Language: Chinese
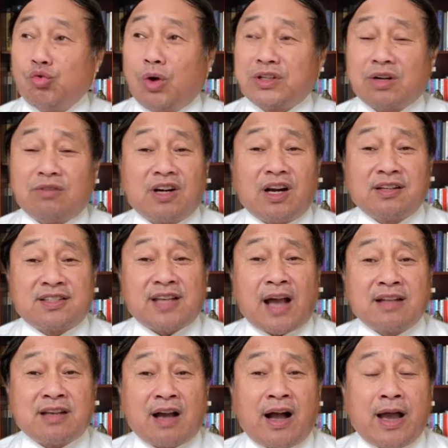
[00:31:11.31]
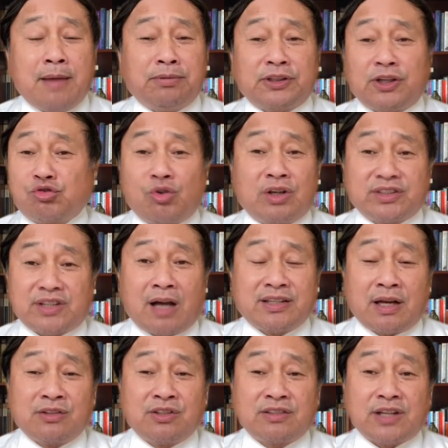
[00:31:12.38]
国政府让他下架 app，他说下
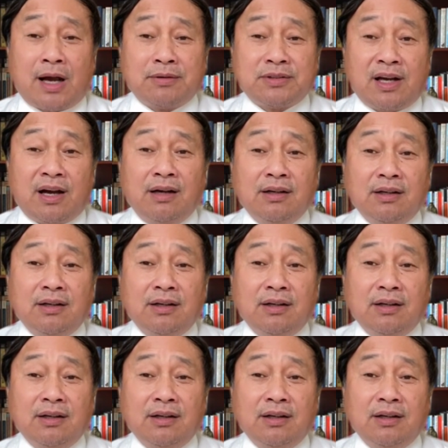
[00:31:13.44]
架就下架。